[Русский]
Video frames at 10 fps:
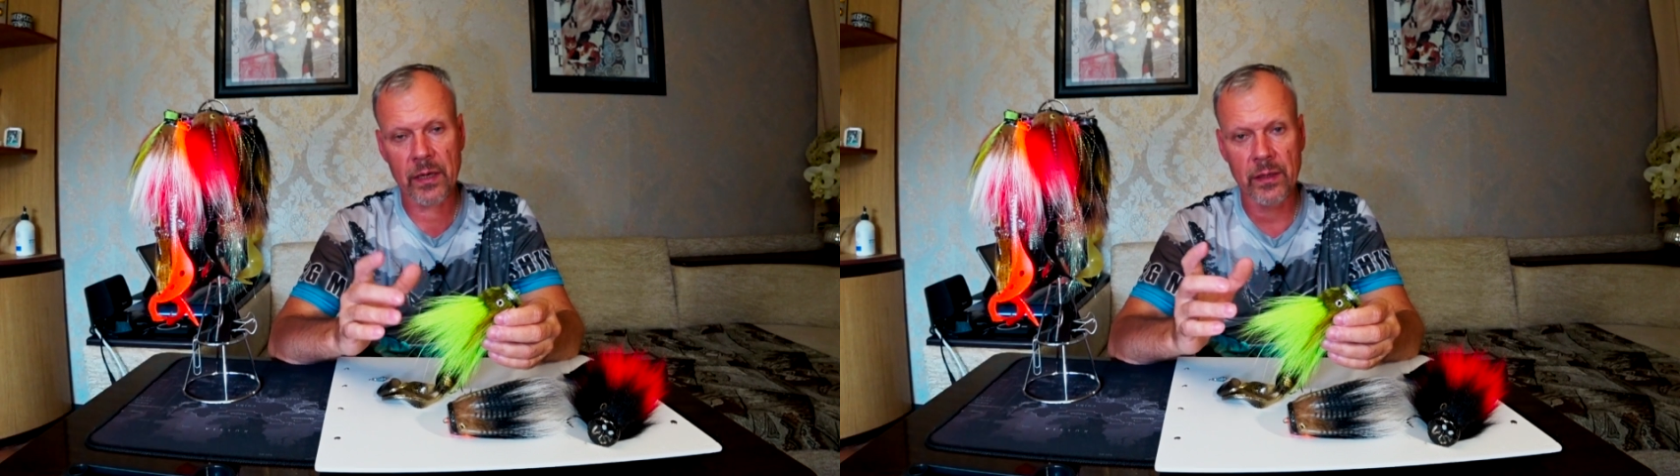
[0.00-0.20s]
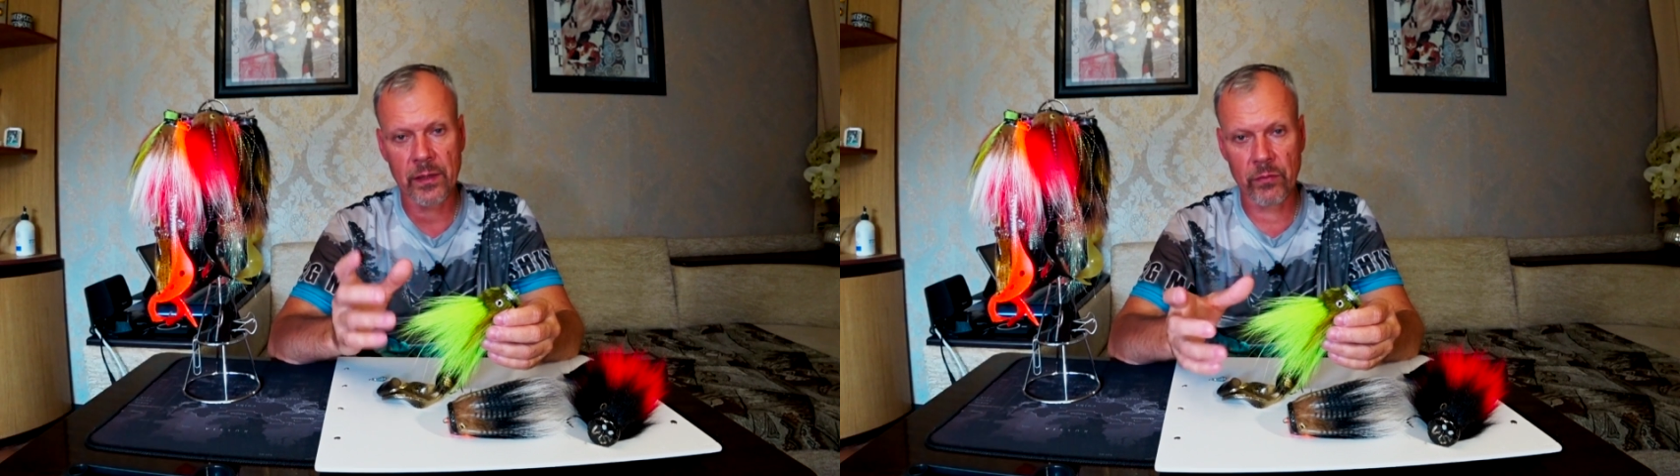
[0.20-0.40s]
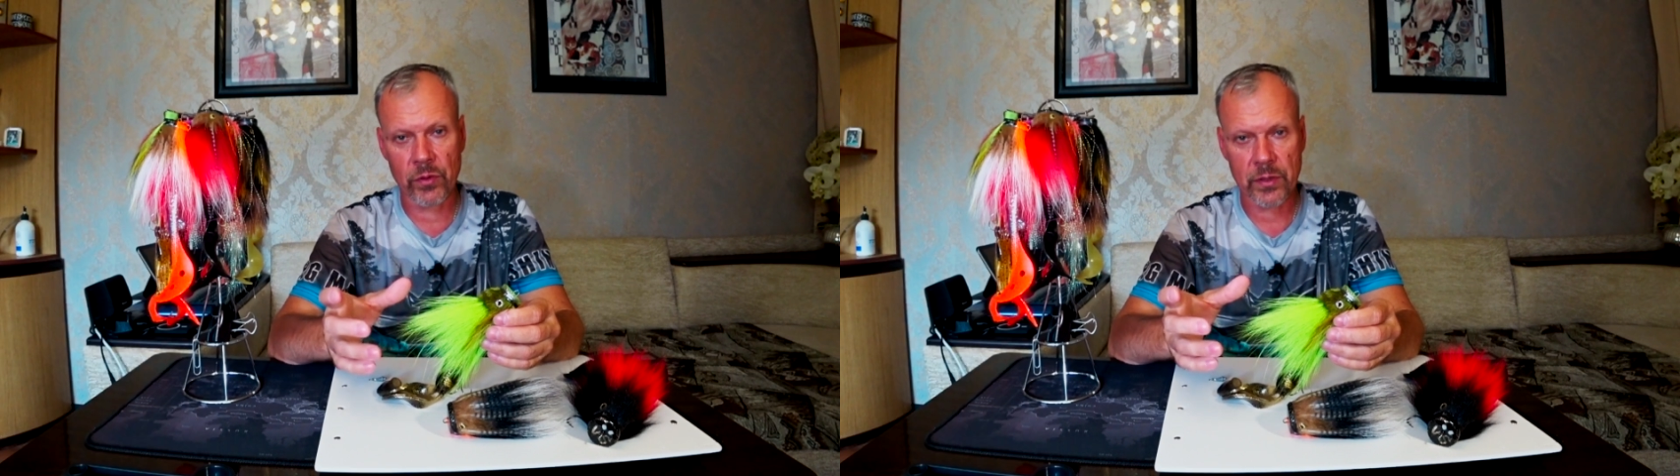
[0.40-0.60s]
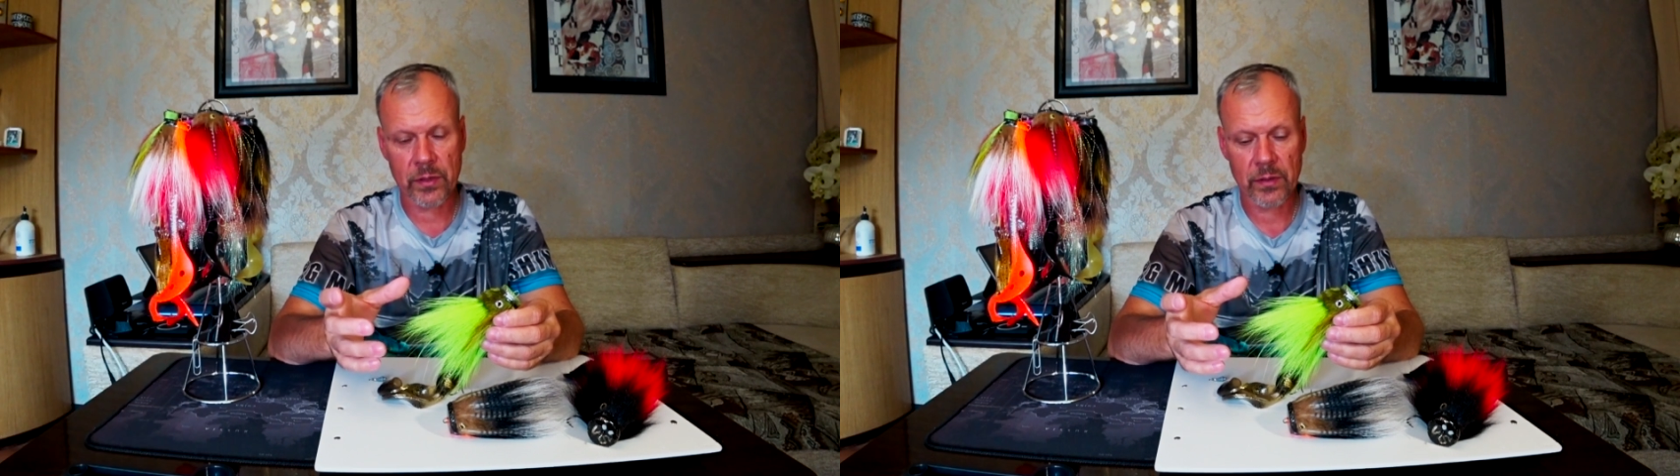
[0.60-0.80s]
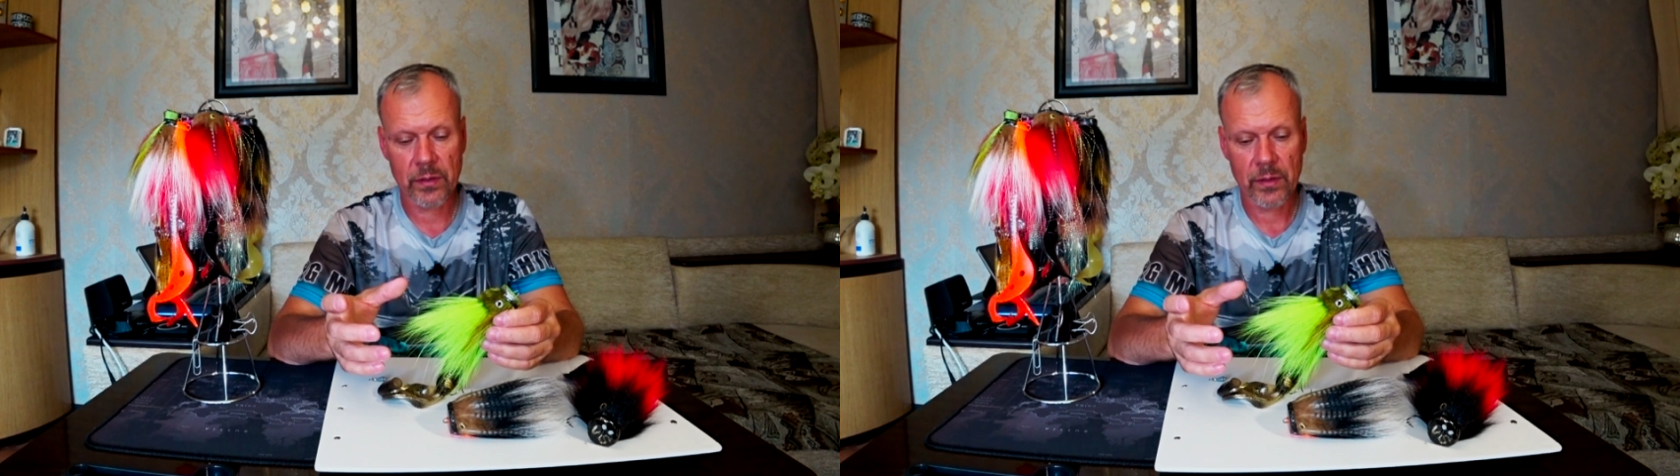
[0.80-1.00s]
хвост.
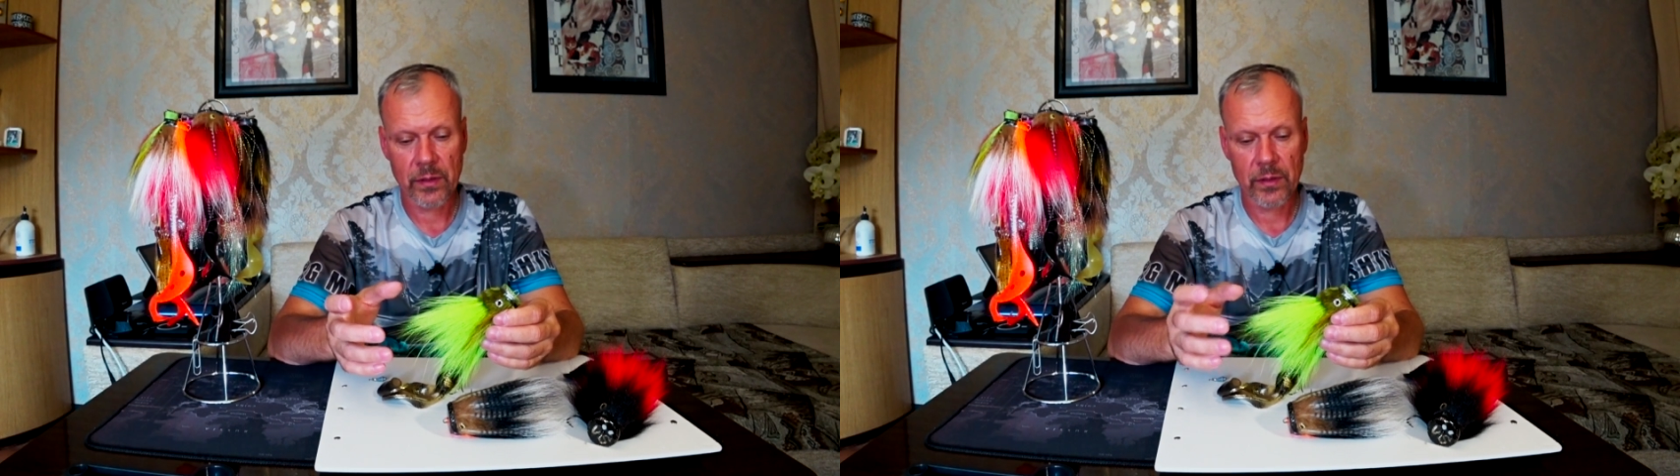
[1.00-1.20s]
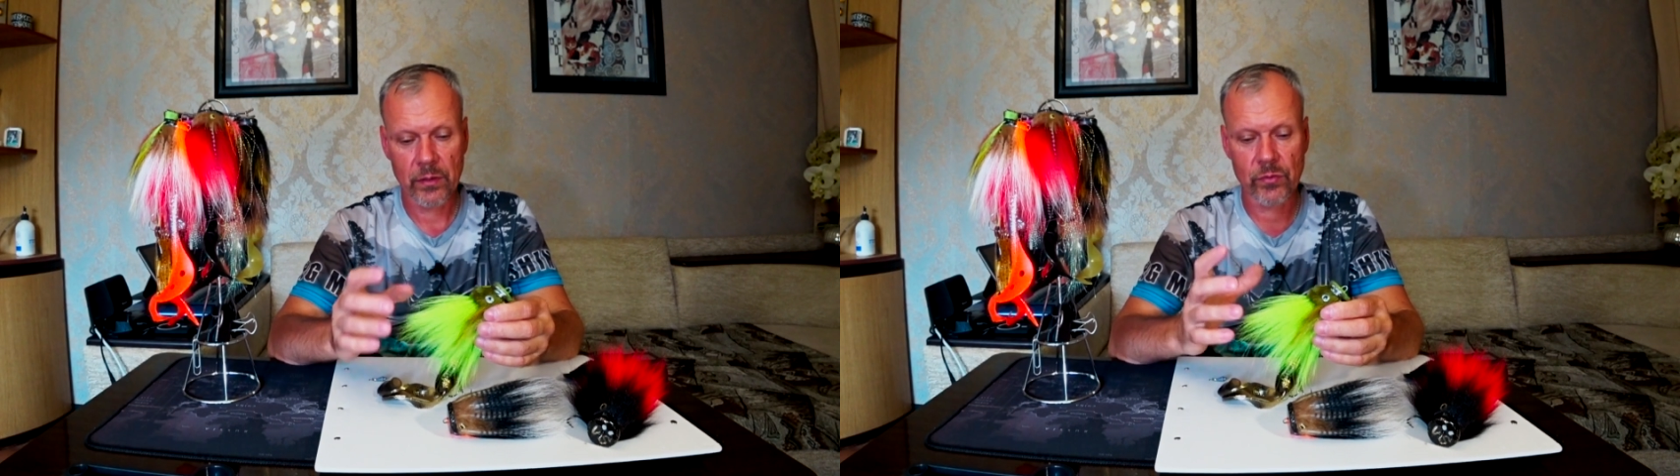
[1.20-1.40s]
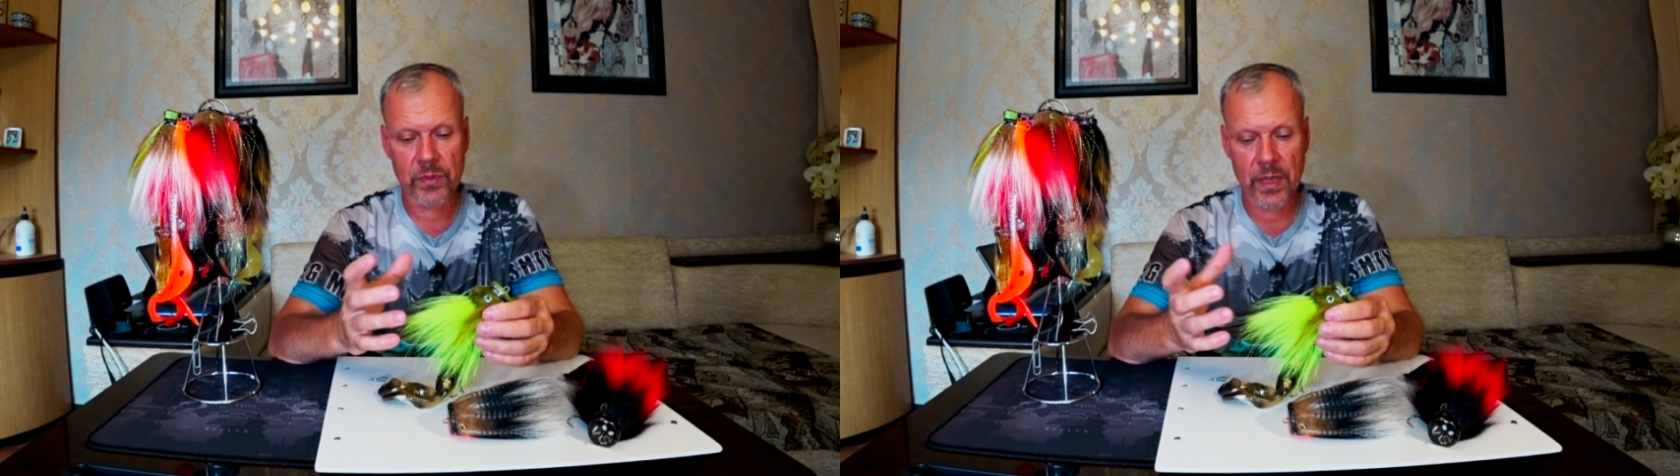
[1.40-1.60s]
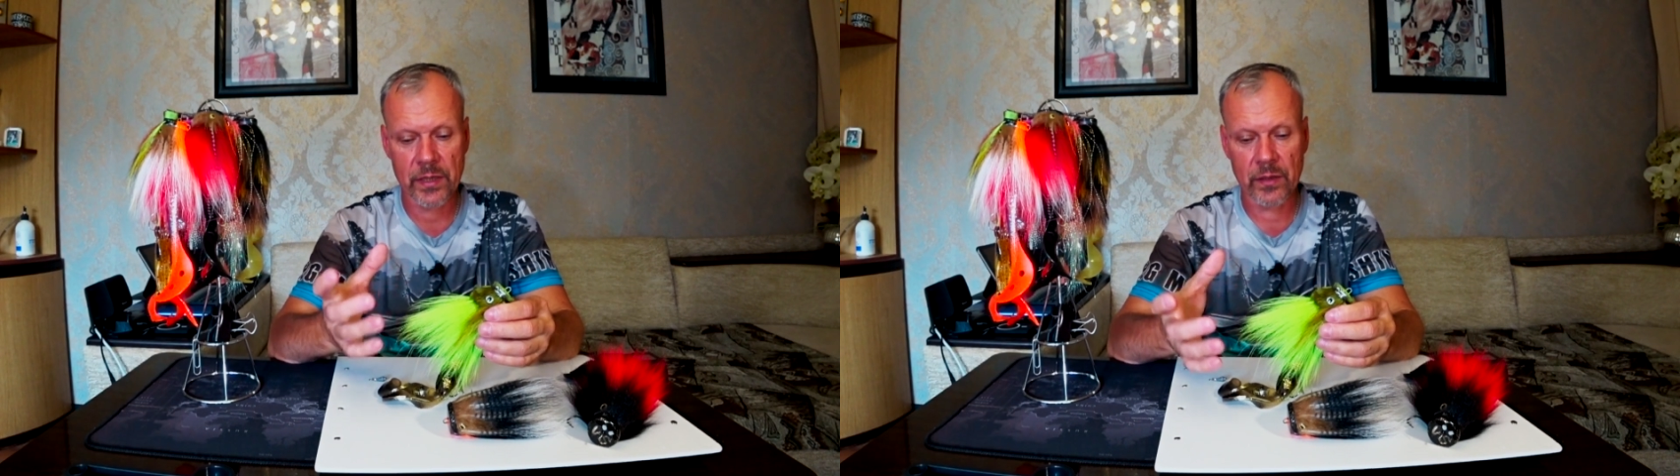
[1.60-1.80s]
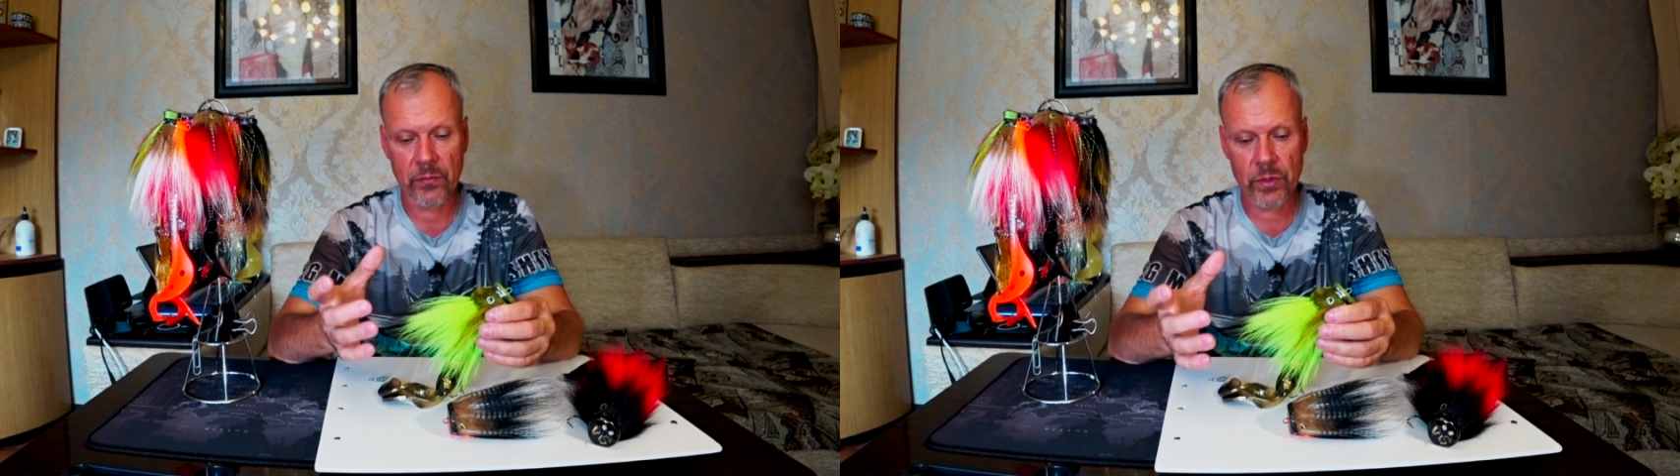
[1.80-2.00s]
Ну, за
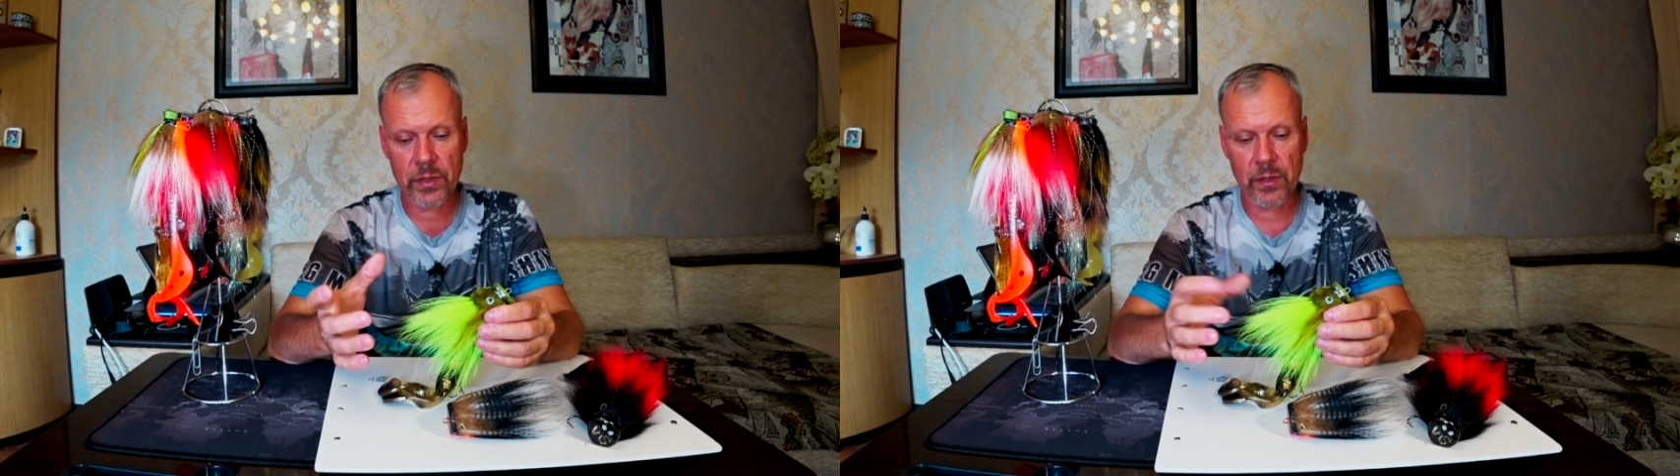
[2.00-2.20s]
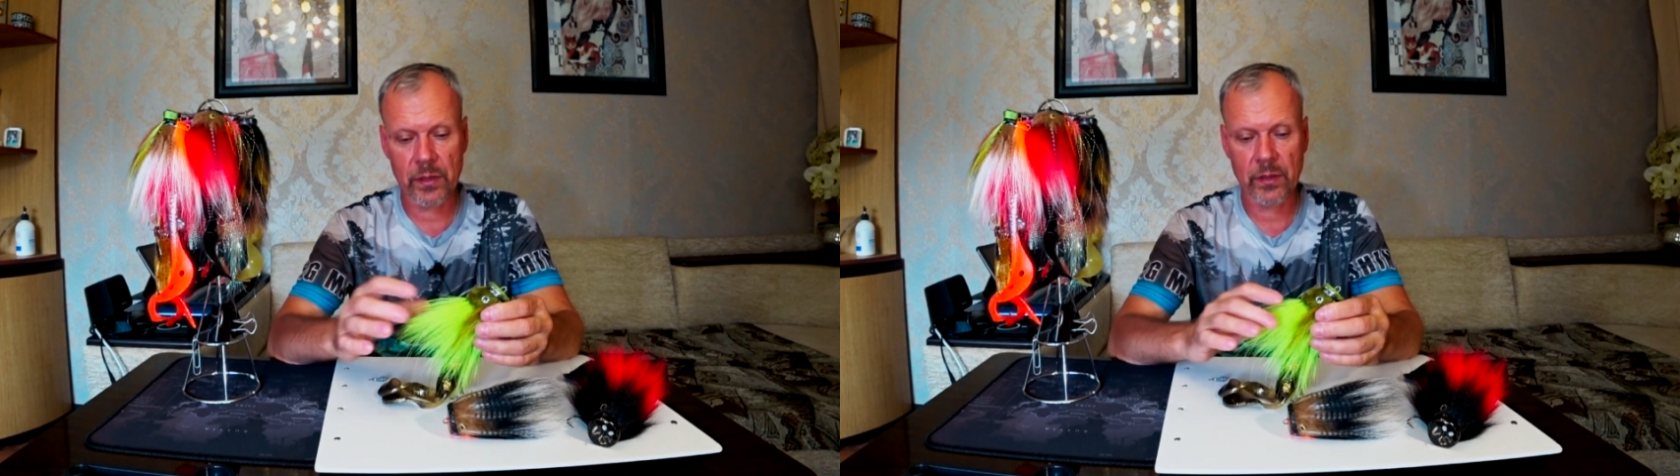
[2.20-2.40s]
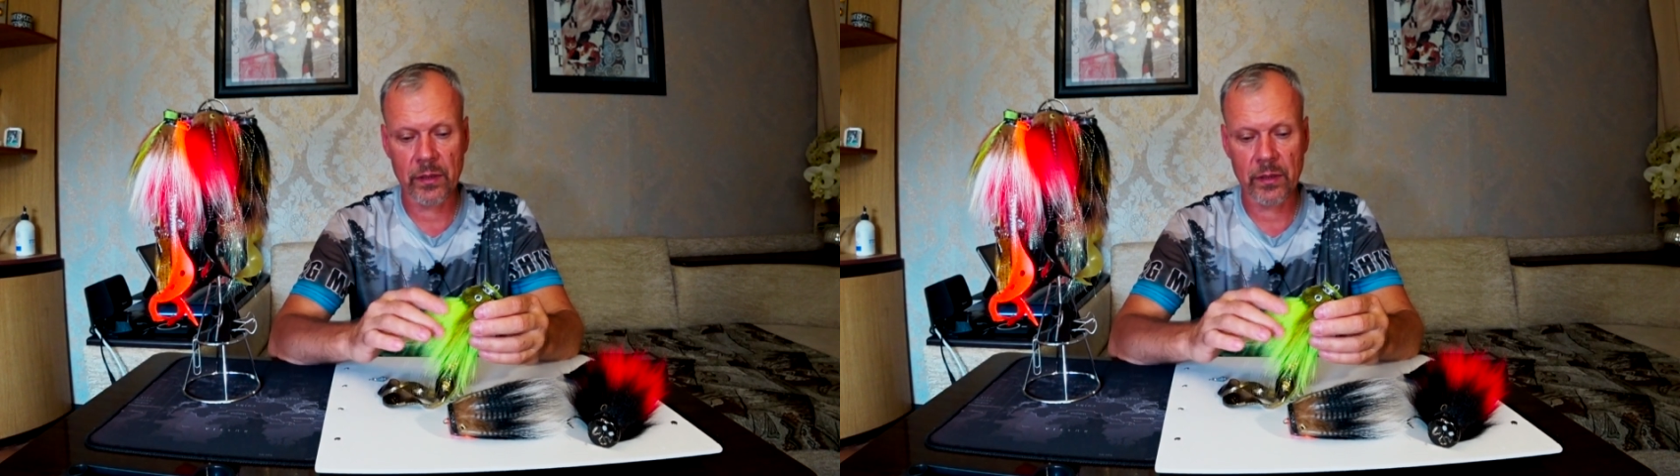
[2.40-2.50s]
один хвостик,